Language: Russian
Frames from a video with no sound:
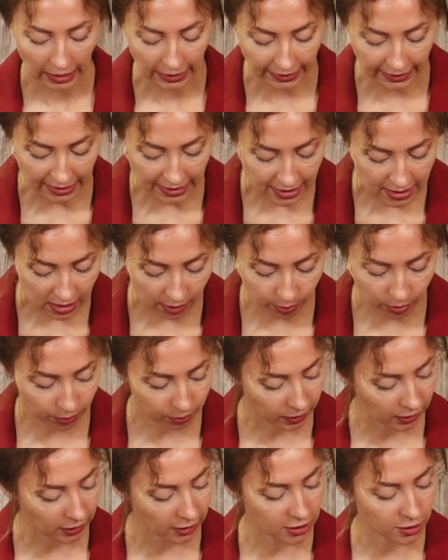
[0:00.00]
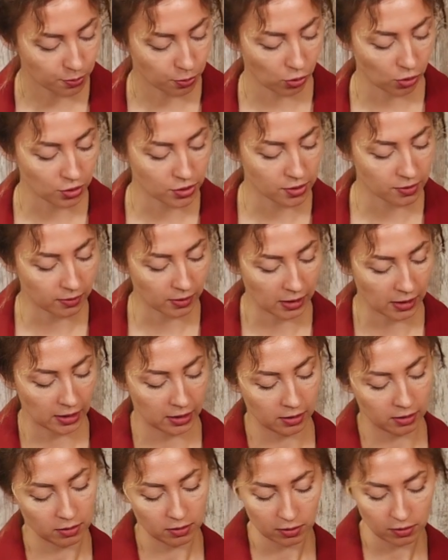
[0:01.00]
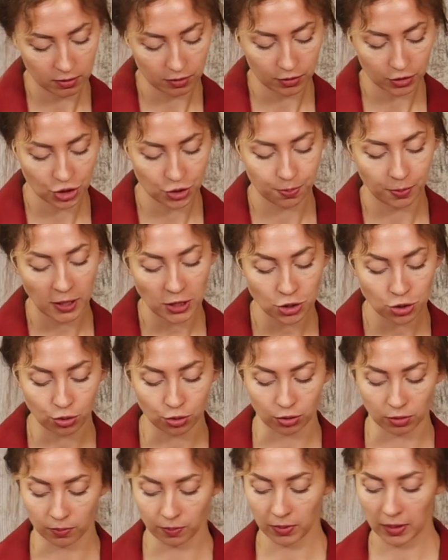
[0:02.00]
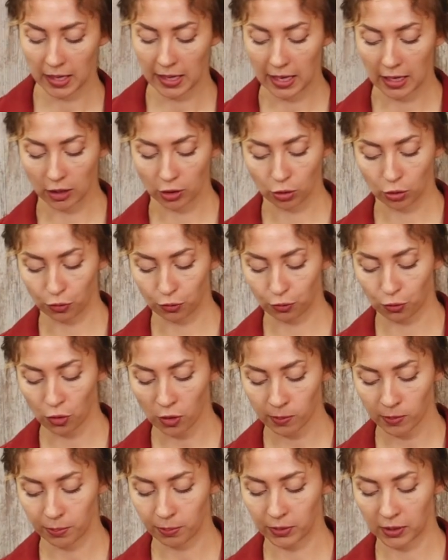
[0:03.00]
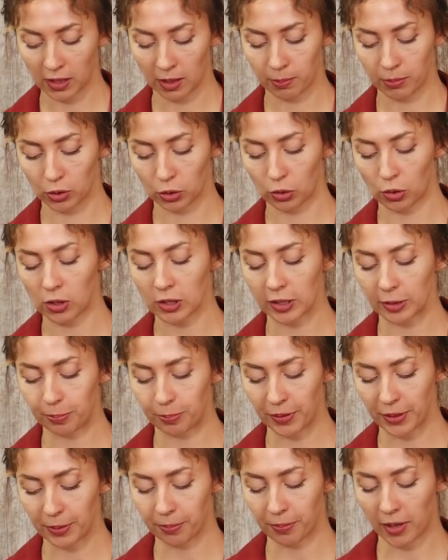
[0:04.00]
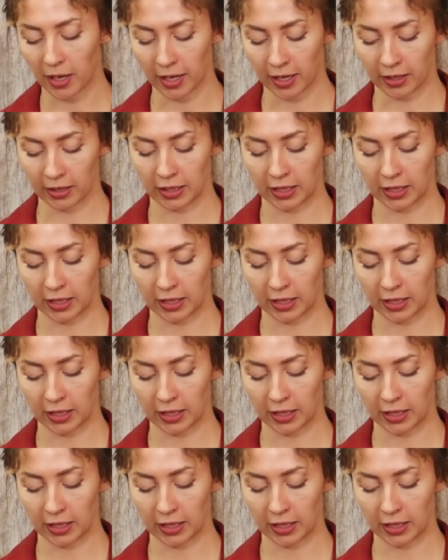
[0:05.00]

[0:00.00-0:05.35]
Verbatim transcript: Если бы мы использовали шпажку, то форма была бы только прямая.